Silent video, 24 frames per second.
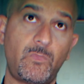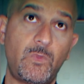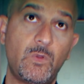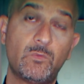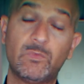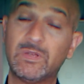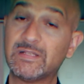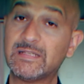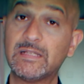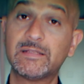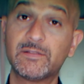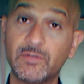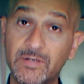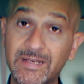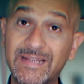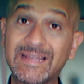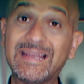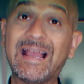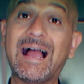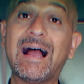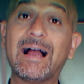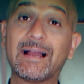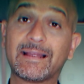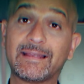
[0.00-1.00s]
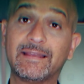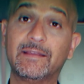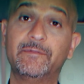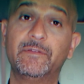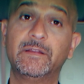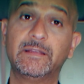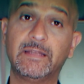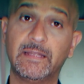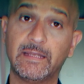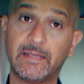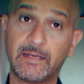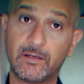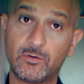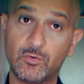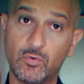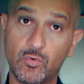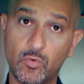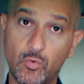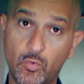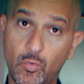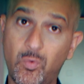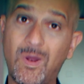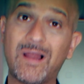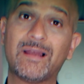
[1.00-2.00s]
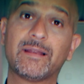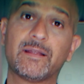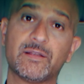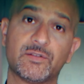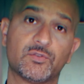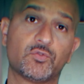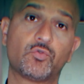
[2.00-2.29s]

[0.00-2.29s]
una sezione che ha a che vedere con qualche